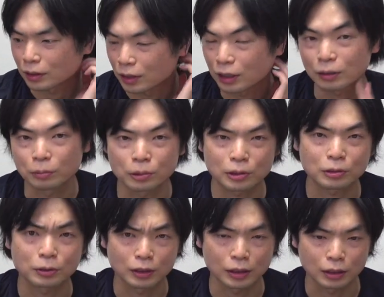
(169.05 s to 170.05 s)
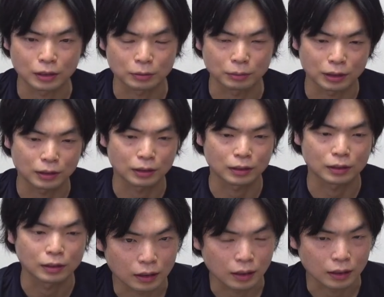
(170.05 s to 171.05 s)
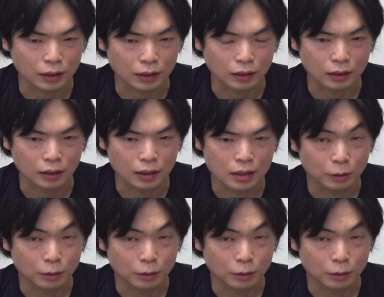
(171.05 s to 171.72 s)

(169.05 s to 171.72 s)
え申し込んでないですみたいになって悲しかった